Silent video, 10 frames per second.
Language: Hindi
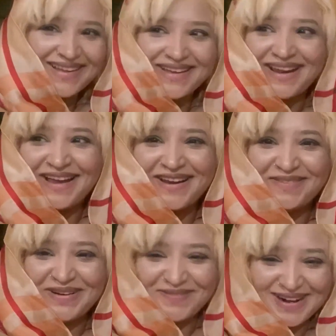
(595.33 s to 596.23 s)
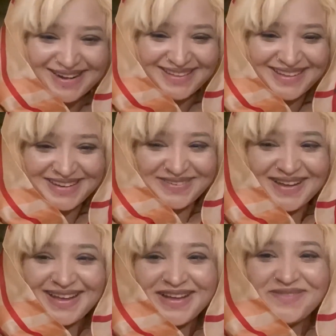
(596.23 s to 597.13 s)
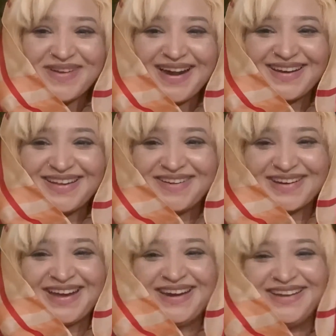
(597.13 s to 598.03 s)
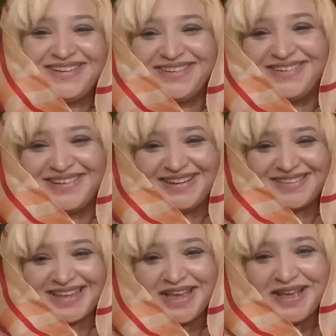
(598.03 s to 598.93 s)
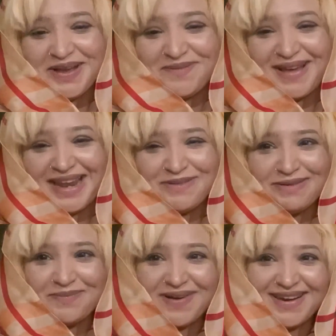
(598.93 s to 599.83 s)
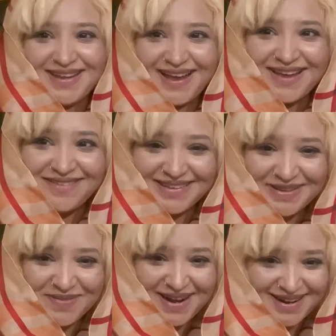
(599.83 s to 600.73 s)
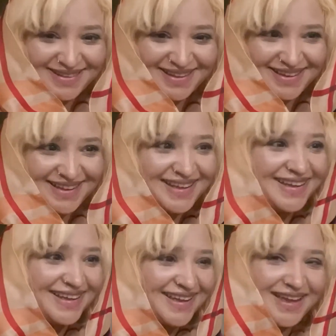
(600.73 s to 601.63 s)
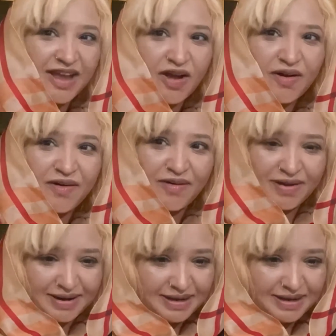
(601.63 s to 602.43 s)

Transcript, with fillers: आयना अपना पराठा देख के बैठ गई और खाना शुरू हो गया उसके पहले मुँह में पानी आया हुआ था पराठा देख के और